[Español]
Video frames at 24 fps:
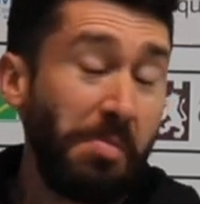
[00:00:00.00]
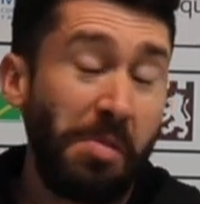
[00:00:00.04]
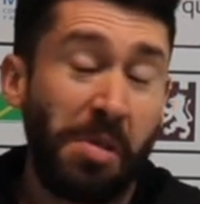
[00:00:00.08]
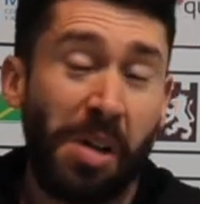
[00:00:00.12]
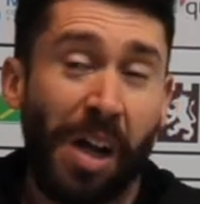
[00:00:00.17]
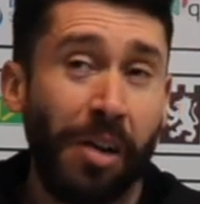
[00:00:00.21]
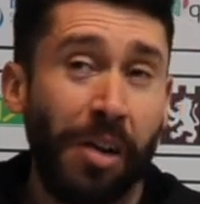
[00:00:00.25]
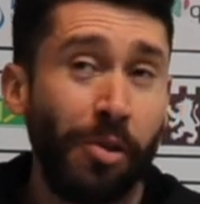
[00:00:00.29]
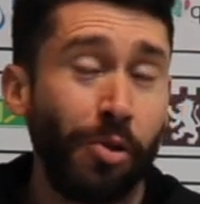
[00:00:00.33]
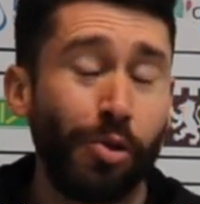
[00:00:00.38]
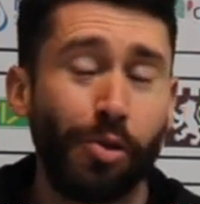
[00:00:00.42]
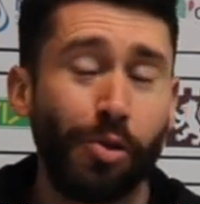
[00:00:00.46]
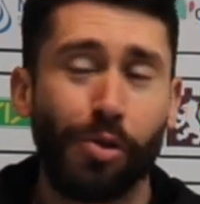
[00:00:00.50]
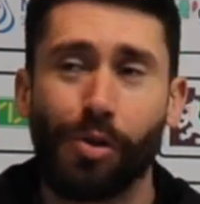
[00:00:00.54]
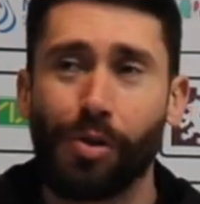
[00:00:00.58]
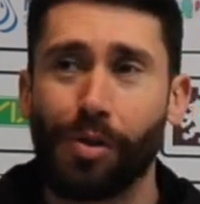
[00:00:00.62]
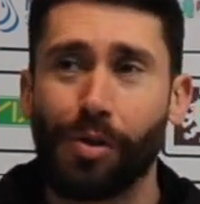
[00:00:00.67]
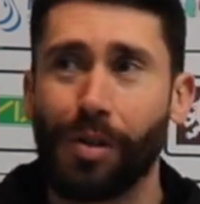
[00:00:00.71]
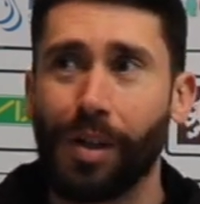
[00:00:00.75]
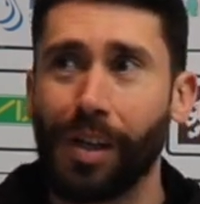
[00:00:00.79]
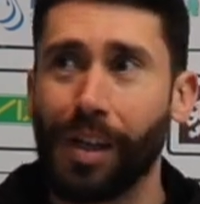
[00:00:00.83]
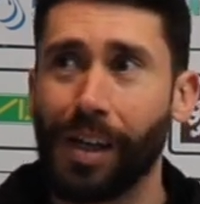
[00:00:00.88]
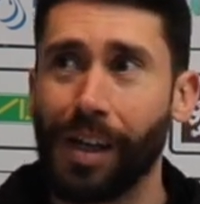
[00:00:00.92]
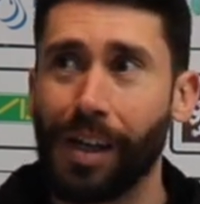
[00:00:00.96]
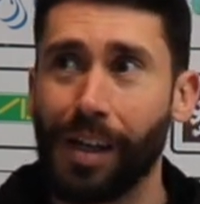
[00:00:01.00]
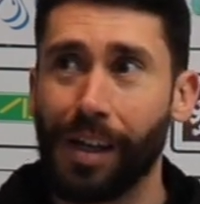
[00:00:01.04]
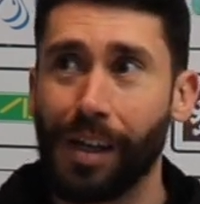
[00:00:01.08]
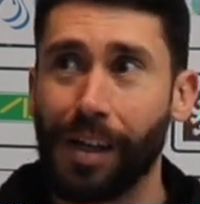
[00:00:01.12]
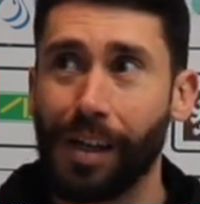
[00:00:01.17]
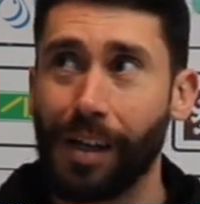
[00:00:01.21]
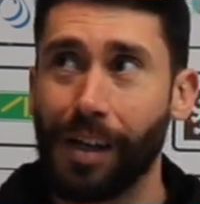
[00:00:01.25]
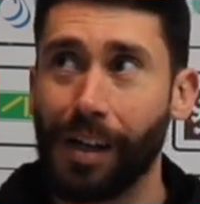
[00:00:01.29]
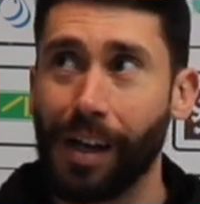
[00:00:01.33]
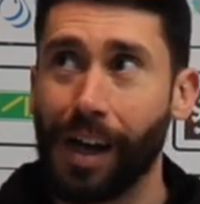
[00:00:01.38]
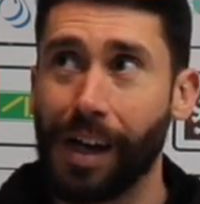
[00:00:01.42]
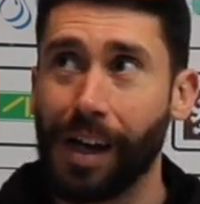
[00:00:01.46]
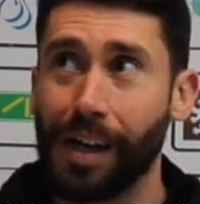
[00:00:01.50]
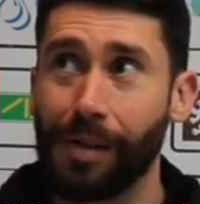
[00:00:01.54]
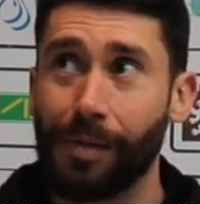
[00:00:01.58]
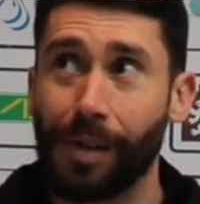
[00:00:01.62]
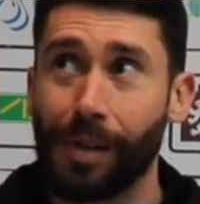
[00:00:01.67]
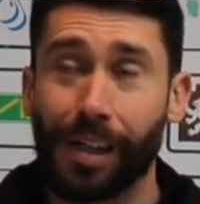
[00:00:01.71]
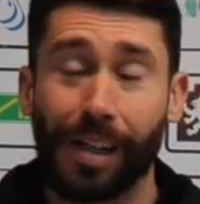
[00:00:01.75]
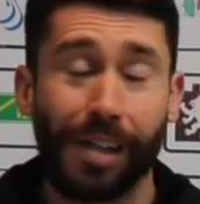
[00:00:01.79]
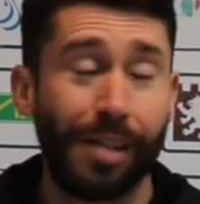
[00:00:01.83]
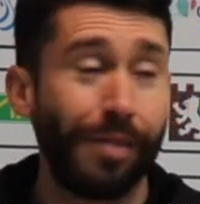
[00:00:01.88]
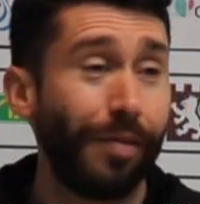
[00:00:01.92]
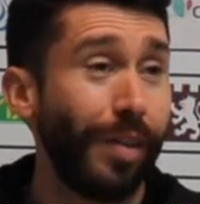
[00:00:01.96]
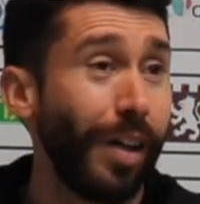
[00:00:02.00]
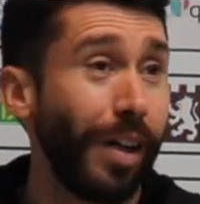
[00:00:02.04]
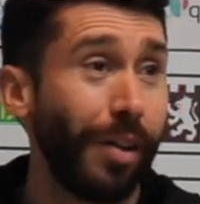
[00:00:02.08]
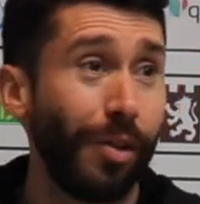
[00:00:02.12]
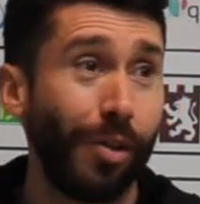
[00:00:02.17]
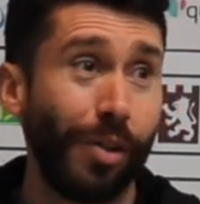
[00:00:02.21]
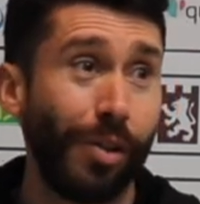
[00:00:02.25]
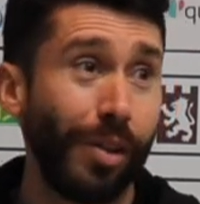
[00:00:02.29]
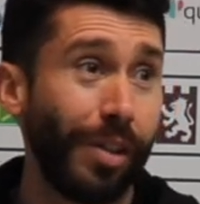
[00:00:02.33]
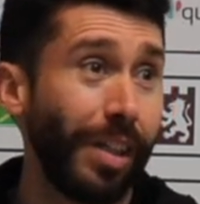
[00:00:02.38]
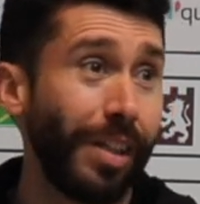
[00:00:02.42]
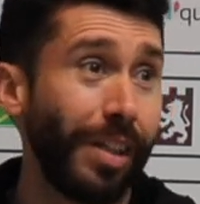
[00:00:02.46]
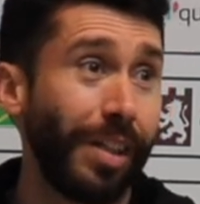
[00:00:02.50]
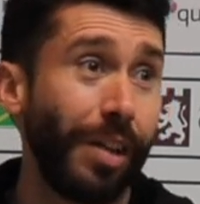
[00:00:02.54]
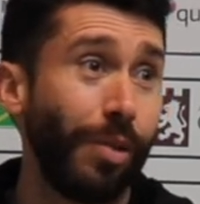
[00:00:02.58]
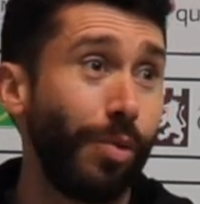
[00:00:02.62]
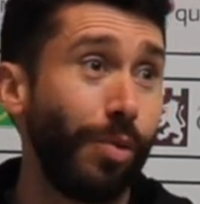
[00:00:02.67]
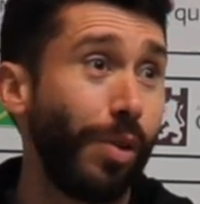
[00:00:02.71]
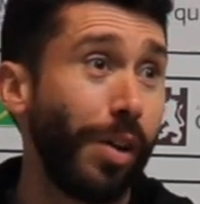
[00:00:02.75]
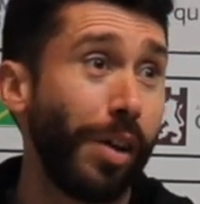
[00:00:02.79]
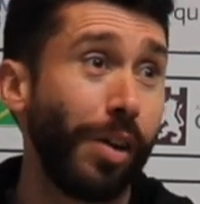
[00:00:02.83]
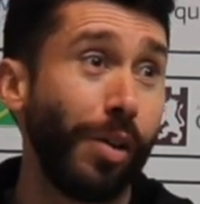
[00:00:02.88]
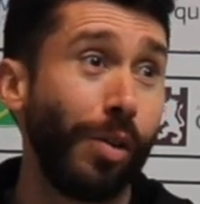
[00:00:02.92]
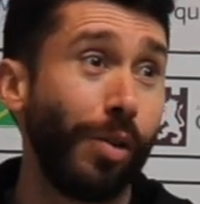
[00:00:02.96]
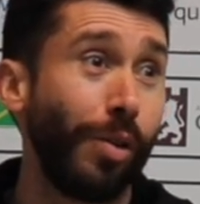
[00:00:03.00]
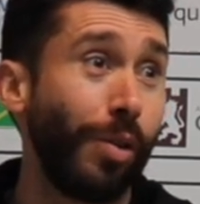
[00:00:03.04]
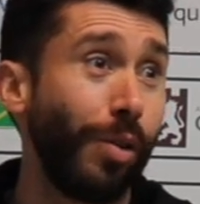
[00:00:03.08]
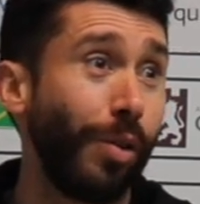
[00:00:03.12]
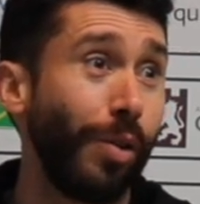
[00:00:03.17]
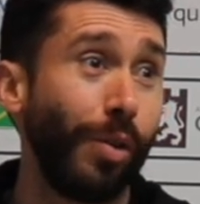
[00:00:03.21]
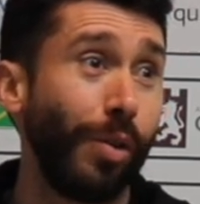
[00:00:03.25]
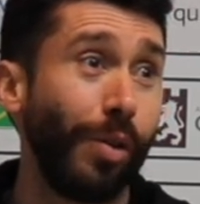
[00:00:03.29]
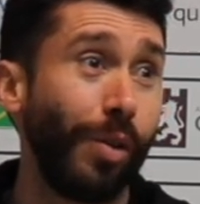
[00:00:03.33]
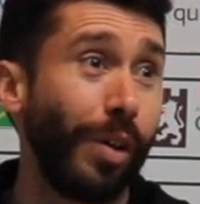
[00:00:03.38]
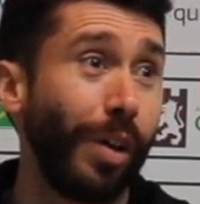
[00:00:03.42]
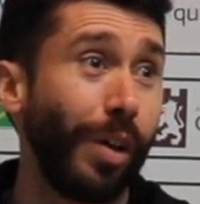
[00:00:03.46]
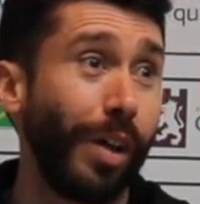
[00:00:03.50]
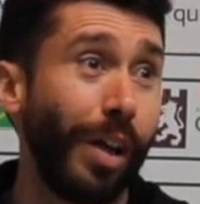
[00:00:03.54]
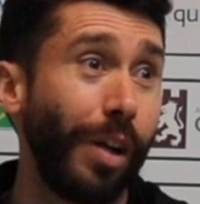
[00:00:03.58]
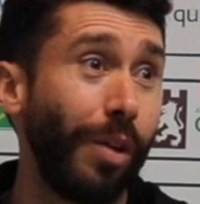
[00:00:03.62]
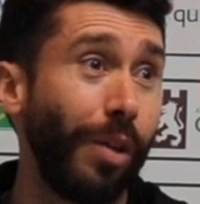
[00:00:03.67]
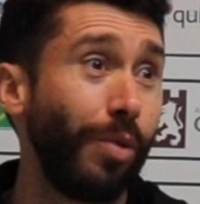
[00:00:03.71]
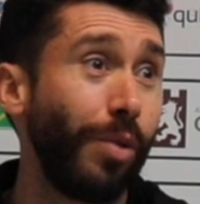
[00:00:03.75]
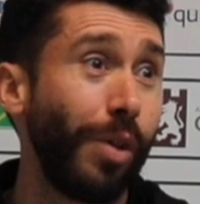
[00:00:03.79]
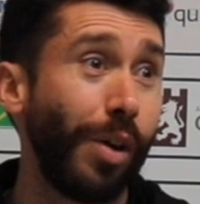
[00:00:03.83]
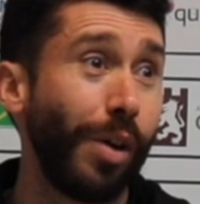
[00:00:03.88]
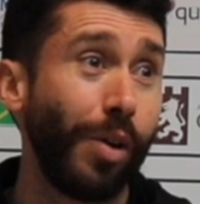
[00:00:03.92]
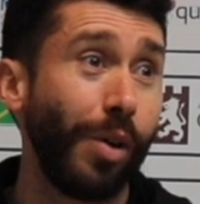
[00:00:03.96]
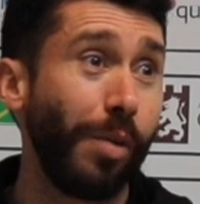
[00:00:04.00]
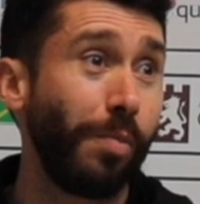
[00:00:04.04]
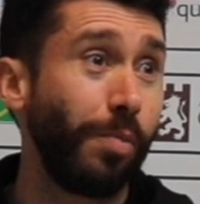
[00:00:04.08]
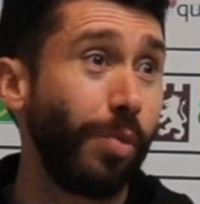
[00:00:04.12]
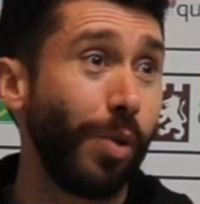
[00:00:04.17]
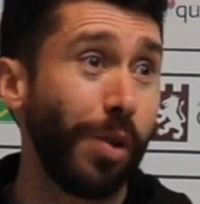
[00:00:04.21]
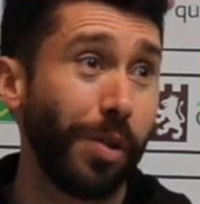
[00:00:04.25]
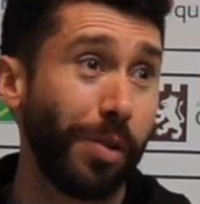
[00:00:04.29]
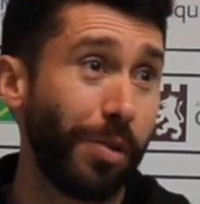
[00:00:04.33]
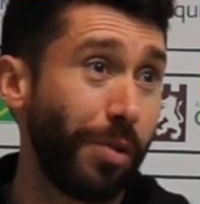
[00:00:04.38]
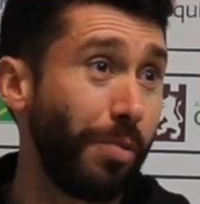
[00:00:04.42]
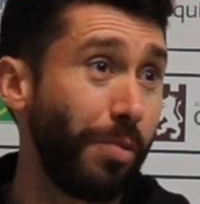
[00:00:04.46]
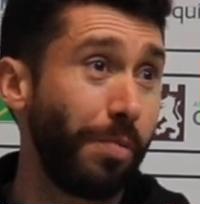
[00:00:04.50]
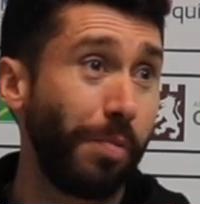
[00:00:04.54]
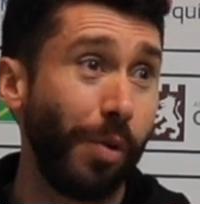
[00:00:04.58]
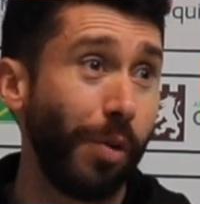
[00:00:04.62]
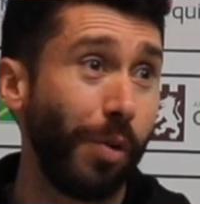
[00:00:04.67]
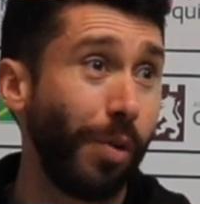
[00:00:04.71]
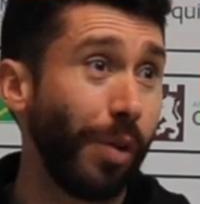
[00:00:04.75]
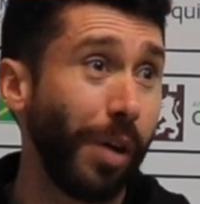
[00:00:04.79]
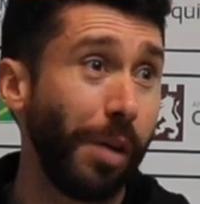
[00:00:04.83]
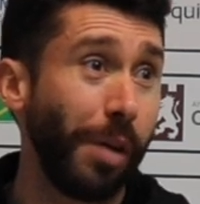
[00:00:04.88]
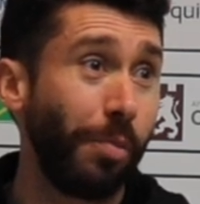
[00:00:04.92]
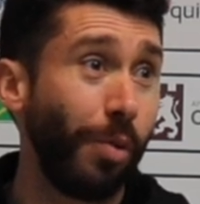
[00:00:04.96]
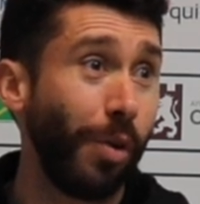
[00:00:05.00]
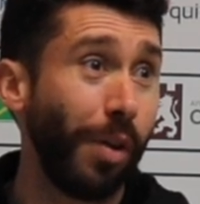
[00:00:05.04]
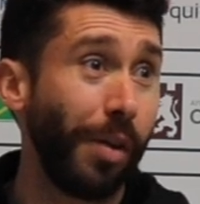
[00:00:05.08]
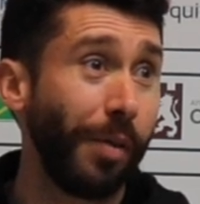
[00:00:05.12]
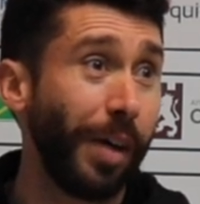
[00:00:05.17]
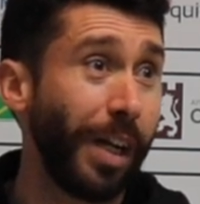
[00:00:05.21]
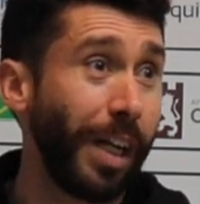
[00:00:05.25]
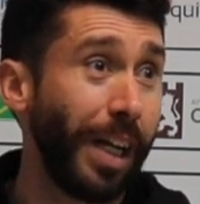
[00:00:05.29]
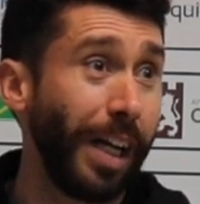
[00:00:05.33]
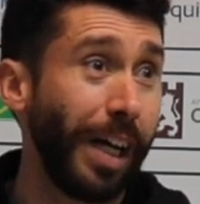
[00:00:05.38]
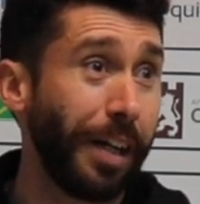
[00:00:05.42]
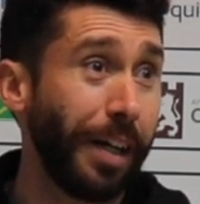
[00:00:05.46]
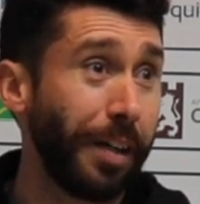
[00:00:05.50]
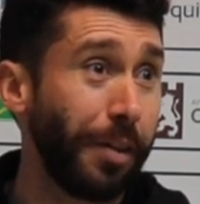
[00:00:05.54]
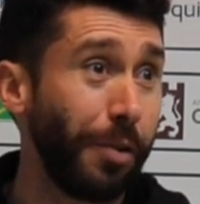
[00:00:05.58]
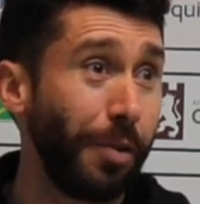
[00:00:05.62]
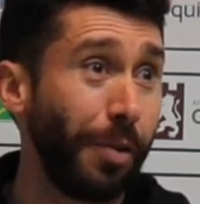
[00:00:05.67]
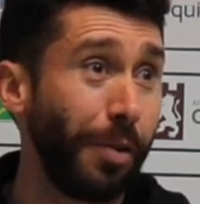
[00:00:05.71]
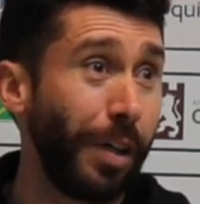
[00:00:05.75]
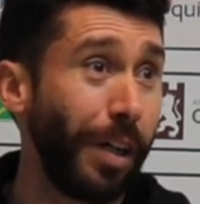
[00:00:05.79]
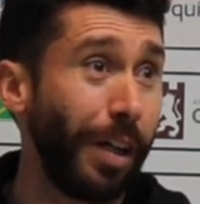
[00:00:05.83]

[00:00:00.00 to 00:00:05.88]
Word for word: a nosotros eh, a nivel clasificatorio ese es el único, el único puesto un poco que puede bailar, ¿no?